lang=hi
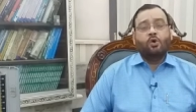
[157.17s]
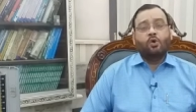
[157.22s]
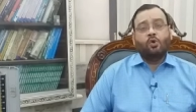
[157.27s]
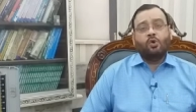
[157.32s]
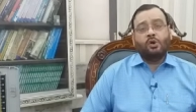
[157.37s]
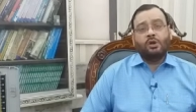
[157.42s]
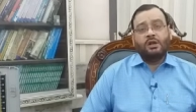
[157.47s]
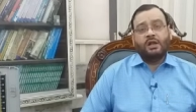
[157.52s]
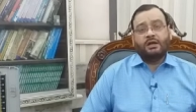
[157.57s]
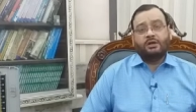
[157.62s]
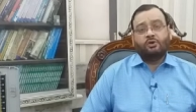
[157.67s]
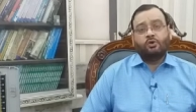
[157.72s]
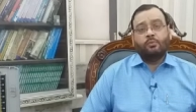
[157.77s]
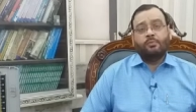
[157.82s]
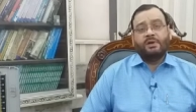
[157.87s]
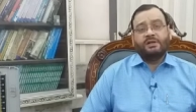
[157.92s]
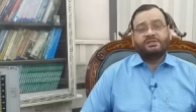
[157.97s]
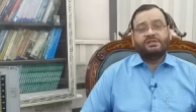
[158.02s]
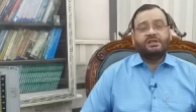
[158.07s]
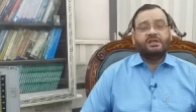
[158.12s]
और
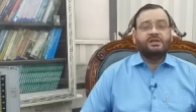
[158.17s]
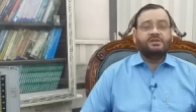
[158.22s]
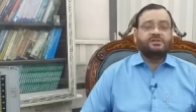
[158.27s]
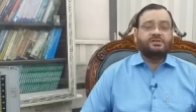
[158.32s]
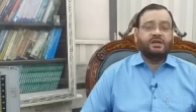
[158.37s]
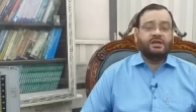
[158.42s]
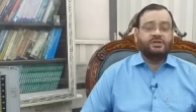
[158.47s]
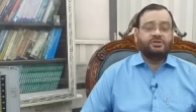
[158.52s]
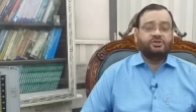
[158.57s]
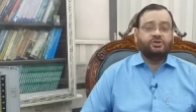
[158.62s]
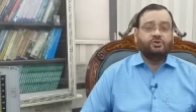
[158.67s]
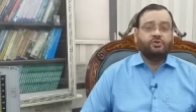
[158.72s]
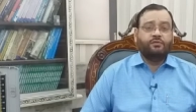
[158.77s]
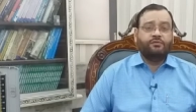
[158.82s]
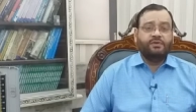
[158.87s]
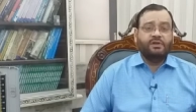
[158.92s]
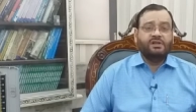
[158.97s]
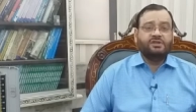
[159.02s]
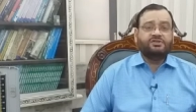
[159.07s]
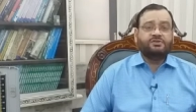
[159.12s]
लेक्टोबेसिलस
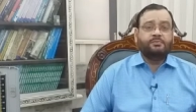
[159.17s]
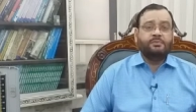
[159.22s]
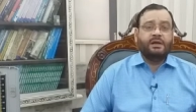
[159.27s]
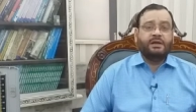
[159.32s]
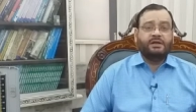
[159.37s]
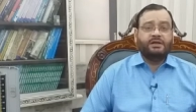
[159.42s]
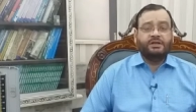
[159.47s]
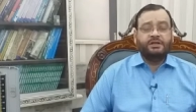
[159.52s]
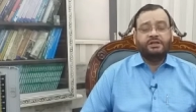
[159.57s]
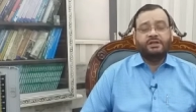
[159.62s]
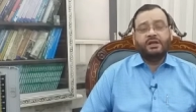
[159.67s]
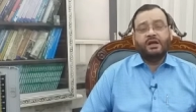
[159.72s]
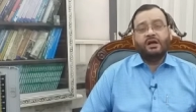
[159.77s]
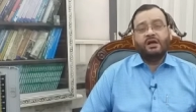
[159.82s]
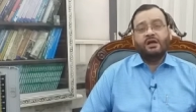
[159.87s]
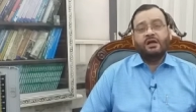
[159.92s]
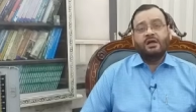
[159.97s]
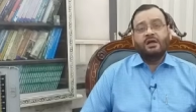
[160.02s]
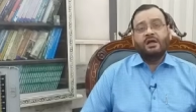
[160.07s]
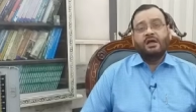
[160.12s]
एसिडोफिलस बैक्टीरिया
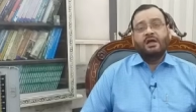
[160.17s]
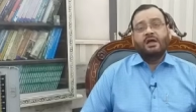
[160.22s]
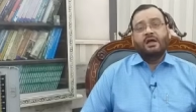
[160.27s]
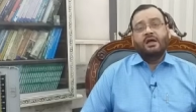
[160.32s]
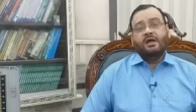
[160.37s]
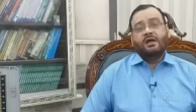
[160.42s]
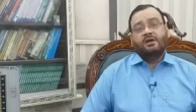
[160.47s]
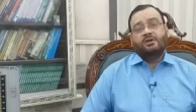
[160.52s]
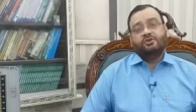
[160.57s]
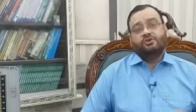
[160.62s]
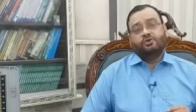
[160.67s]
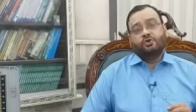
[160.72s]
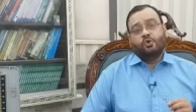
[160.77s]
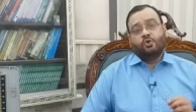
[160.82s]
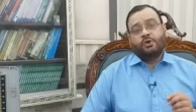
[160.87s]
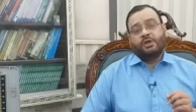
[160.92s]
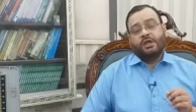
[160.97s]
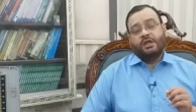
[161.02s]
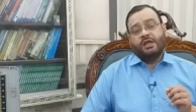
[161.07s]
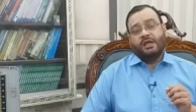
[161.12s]
जो
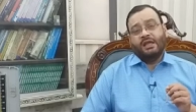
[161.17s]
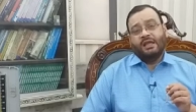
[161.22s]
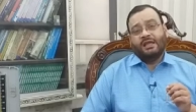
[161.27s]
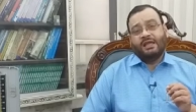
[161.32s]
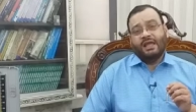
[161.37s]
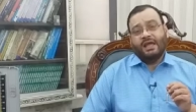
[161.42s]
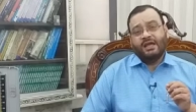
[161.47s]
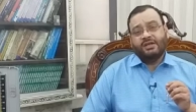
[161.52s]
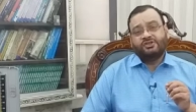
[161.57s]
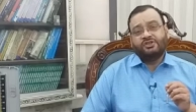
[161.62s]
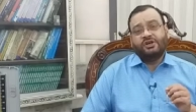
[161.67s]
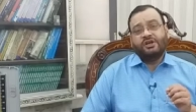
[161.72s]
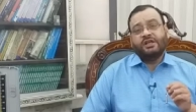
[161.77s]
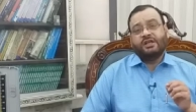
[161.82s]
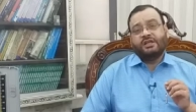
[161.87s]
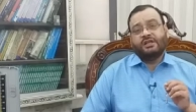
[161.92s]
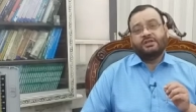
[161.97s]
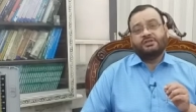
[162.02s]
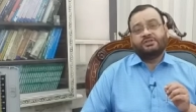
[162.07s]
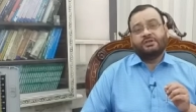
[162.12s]
कि एक
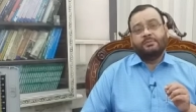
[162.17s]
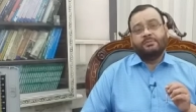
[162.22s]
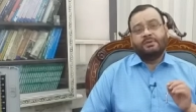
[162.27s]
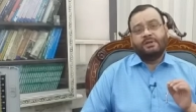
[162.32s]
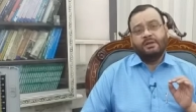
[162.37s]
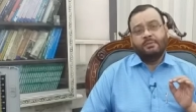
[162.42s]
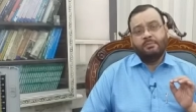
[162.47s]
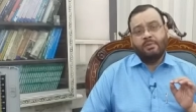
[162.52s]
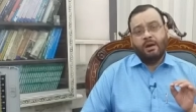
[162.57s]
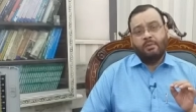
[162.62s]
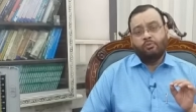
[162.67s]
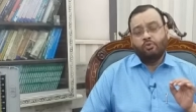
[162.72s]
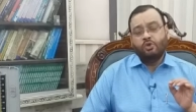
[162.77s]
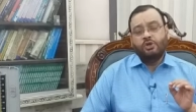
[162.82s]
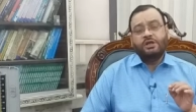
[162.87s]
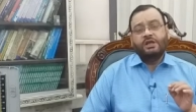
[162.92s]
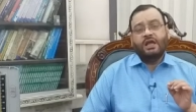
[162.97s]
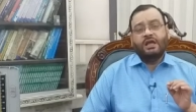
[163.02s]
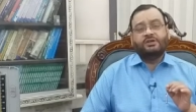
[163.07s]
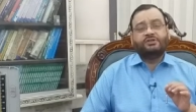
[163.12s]
एसिडिक किस्म की
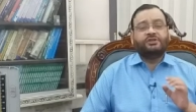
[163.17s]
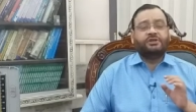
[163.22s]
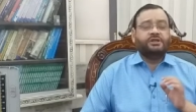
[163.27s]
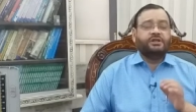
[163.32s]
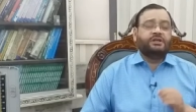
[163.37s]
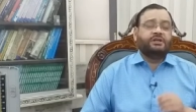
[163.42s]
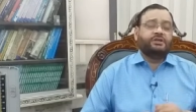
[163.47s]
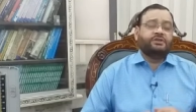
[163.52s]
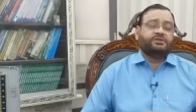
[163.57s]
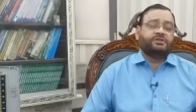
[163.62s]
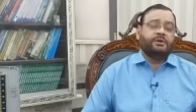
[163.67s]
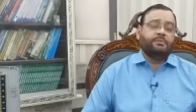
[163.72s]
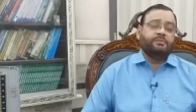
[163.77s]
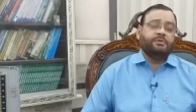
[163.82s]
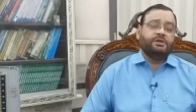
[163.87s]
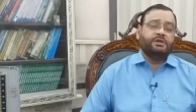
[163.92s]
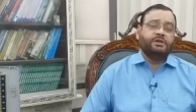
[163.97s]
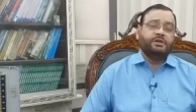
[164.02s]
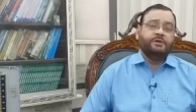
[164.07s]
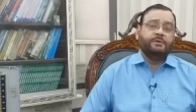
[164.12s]
मामूली एसिडिक किस्म
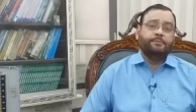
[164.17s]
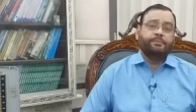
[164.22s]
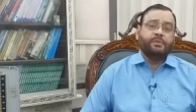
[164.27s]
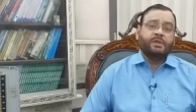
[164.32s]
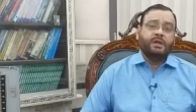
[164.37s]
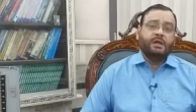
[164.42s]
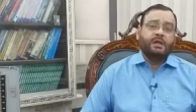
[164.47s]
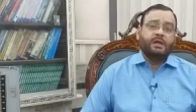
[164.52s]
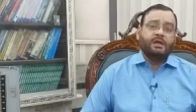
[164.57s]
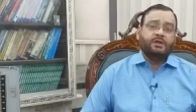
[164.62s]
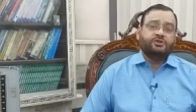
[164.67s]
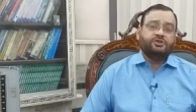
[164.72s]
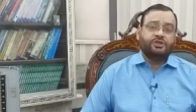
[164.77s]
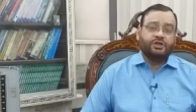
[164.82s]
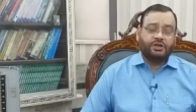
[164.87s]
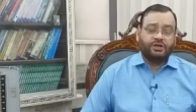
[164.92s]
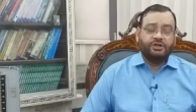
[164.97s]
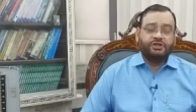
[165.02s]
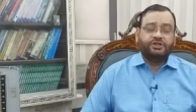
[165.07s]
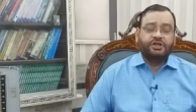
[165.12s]
की
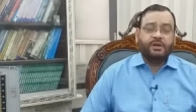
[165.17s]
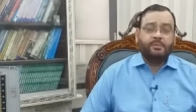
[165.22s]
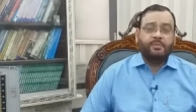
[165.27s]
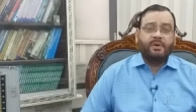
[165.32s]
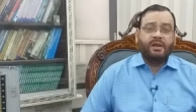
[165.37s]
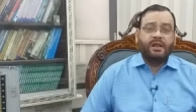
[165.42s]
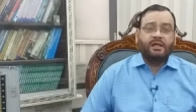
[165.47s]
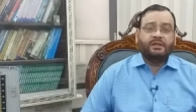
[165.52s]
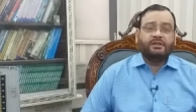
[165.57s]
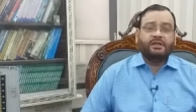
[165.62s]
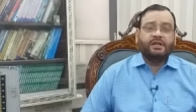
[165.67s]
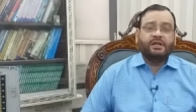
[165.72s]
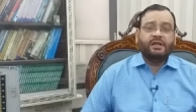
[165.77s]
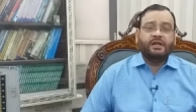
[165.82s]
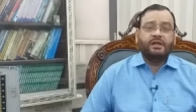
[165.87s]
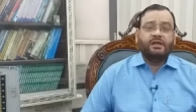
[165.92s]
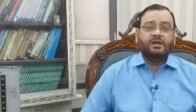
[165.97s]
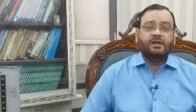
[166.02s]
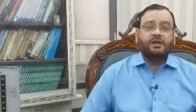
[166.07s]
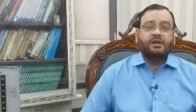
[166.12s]
सिक्रीशन बनाते
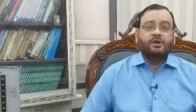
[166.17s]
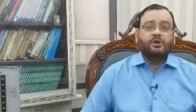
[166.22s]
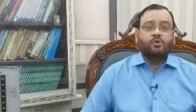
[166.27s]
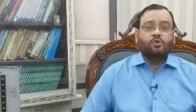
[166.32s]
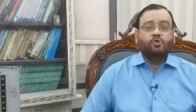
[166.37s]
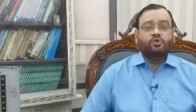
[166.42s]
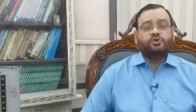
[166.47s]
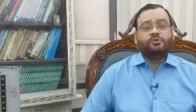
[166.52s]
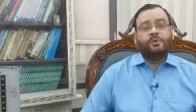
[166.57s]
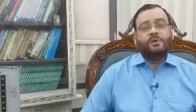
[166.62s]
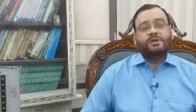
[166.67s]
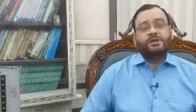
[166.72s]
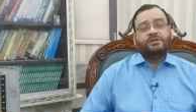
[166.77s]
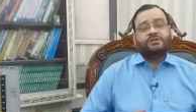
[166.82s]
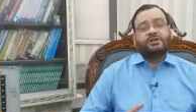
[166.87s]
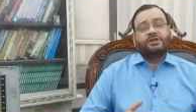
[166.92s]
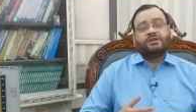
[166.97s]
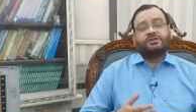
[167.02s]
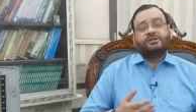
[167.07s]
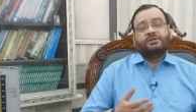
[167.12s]
हैं उसमें ये
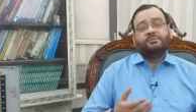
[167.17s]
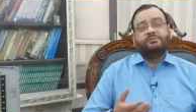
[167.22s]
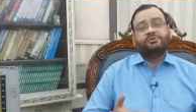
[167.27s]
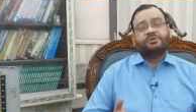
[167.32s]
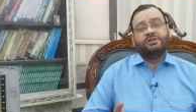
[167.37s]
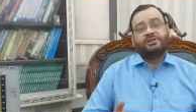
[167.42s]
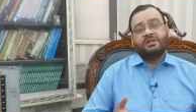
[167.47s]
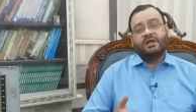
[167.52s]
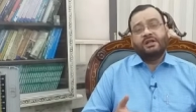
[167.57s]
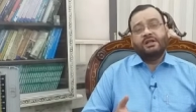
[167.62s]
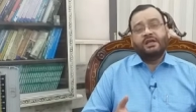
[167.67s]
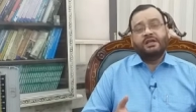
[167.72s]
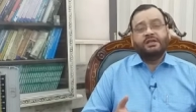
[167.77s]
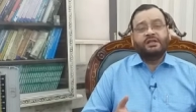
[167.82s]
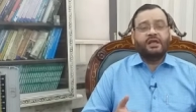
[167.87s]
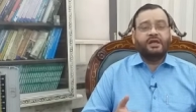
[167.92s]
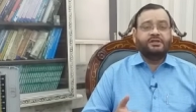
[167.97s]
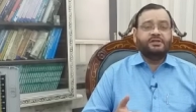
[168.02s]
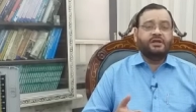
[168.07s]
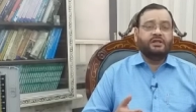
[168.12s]
जरासीम ज़िंदा नहीं
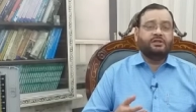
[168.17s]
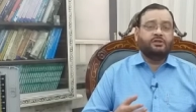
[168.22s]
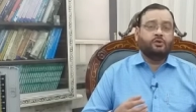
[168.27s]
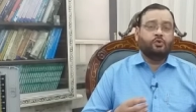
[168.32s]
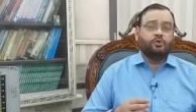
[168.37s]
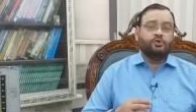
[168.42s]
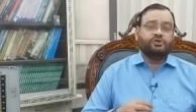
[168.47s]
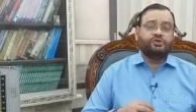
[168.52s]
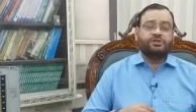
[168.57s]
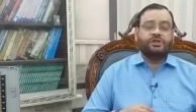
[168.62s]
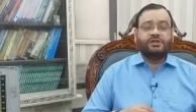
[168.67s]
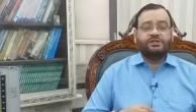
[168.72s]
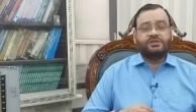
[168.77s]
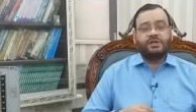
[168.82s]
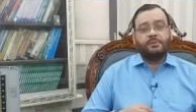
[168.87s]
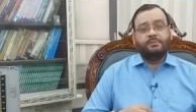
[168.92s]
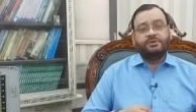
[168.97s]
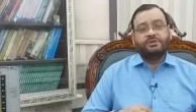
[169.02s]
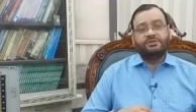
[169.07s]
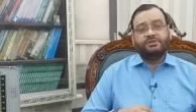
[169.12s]
रह जाते और उस
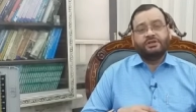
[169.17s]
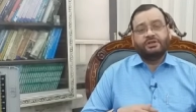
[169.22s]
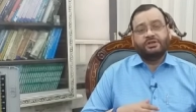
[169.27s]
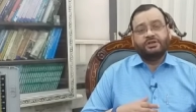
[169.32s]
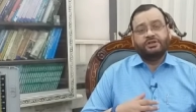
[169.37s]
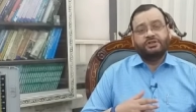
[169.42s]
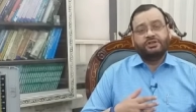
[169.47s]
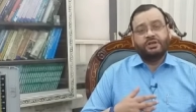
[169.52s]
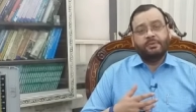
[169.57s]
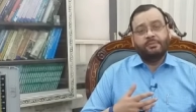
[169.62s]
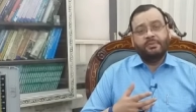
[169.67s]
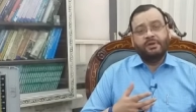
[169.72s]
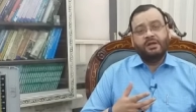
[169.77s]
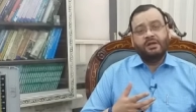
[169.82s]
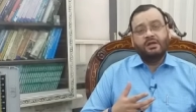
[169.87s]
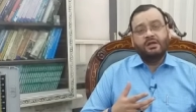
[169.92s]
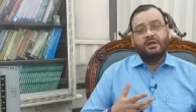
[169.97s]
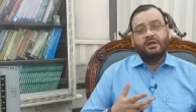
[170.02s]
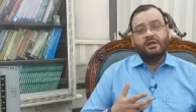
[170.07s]
तेजाबी सिक्रीशन में